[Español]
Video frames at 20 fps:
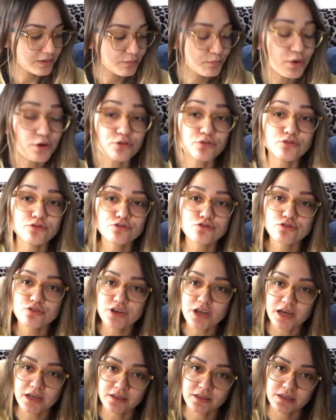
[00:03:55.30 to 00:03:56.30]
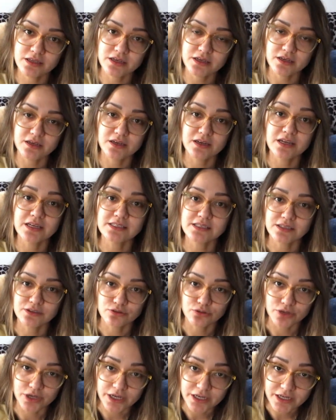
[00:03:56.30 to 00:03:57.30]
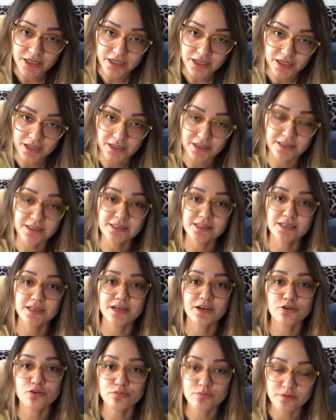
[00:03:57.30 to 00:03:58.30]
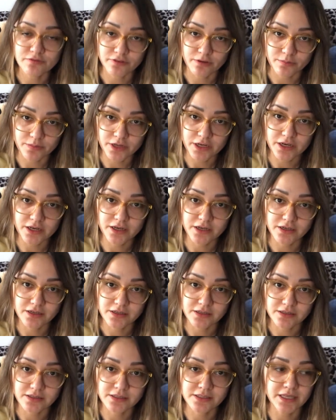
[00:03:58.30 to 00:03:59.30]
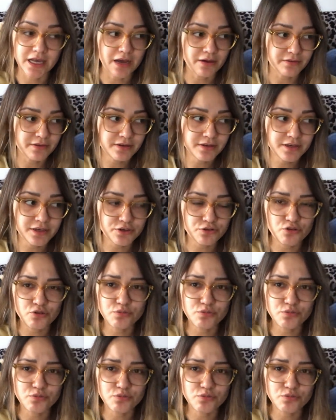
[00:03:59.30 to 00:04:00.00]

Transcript: pero no soy Andy, la cetogénica, ni siquiera con mi familia. Saben que